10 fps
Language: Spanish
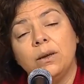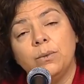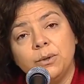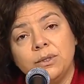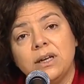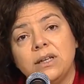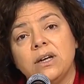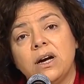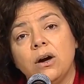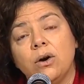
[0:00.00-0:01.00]
en la provincia de
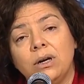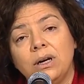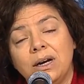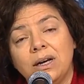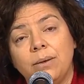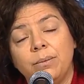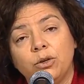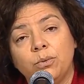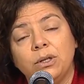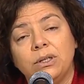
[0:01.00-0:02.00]
Chaco, en el área
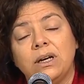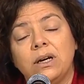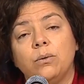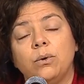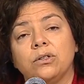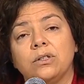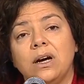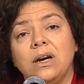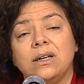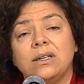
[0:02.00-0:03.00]
metropolitana de Buenos
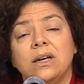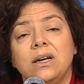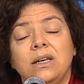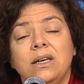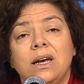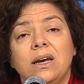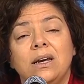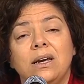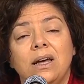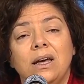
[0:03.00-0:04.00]
Aires y
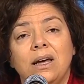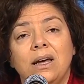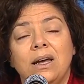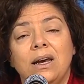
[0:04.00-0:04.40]
en eh,